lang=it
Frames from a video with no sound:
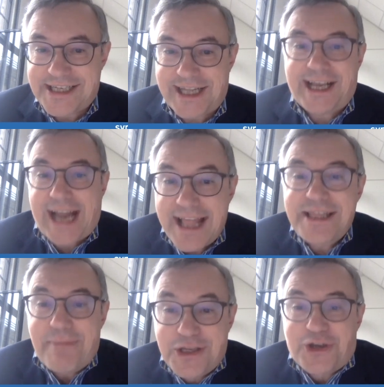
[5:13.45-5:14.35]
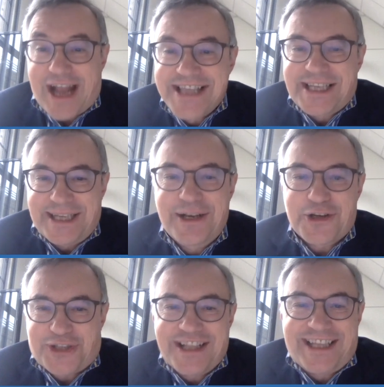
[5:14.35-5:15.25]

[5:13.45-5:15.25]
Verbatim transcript: la, stragrande maggioranza dei nostri